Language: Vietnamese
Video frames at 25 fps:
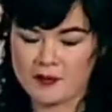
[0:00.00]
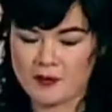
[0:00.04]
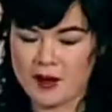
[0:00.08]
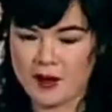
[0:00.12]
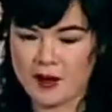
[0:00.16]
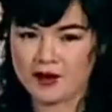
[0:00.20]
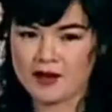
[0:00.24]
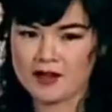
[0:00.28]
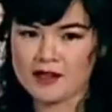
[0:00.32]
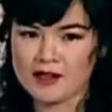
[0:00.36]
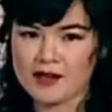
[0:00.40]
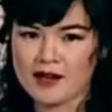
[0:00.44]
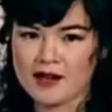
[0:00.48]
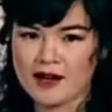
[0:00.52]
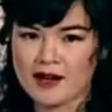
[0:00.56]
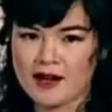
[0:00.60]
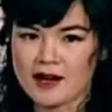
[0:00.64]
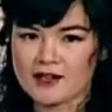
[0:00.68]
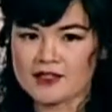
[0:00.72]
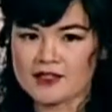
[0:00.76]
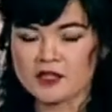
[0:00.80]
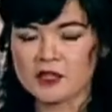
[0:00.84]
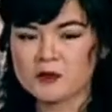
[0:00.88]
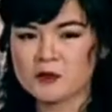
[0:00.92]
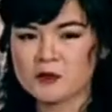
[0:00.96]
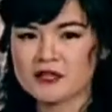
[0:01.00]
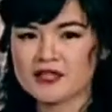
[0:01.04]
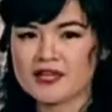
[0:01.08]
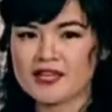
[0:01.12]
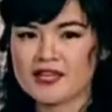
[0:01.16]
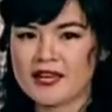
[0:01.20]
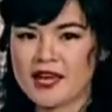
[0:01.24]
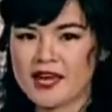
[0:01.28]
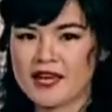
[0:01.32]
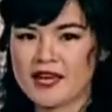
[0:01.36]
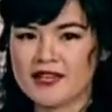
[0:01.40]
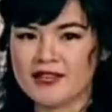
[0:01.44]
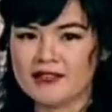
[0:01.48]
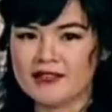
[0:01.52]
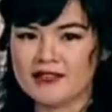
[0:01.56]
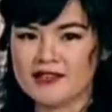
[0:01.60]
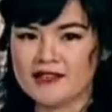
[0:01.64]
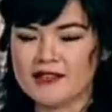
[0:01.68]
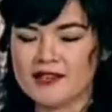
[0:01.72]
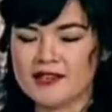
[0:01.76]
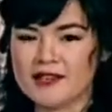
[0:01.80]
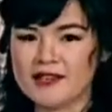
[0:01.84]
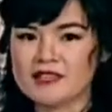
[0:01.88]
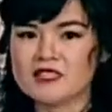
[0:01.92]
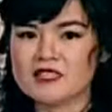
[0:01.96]
mỏi. Ở những lúc như thế này thì
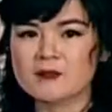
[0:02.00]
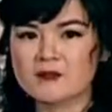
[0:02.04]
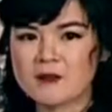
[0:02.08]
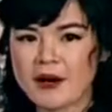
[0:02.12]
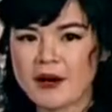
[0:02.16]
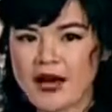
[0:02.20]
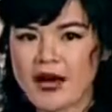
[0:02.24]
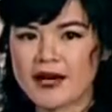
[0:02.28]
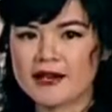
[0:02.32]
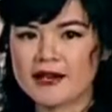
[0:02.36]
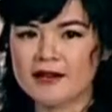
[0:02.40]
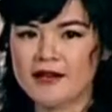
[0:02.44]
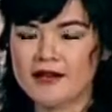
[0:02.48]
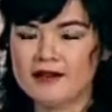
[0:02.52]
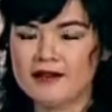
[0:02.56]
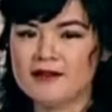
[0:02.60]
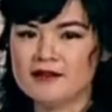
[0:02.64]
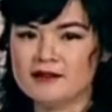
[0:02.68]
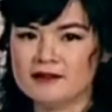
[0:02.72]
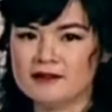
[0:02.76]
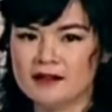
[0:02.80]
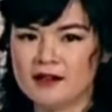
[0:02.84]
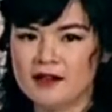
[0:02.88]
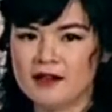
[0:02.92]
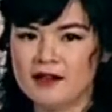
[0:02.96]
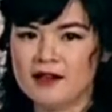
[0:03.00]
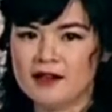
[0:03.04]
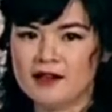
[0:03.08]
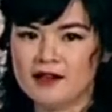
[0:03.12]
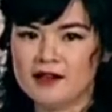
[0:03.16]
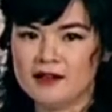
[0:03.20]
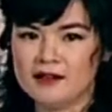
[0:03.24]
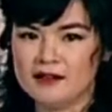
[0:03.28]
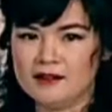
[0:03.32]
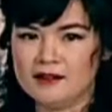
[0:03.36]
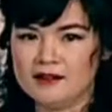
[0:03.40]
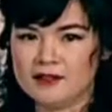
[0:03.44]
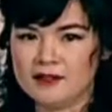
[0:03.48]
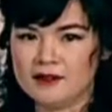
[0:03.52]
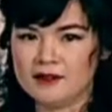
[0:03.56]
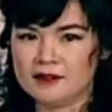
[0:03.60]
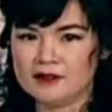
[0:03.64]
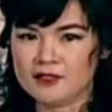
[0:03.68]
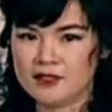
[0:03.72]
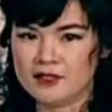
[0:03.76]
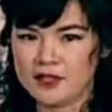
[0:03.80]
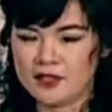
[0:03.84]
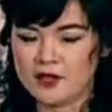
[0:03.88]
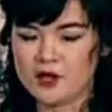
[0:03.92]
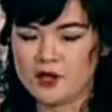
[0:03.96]
đến spa để được uh, uh,
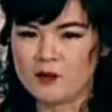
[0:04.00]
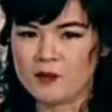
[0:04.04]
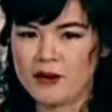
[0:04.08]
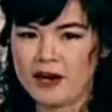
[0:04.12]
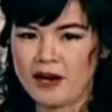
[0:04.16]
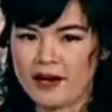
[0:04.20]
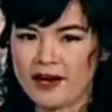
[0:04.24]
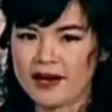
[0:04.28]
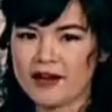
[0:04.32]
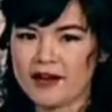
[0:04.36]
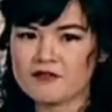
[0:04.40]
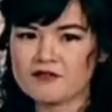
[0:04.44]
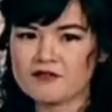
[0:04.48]
trị liệu bằng các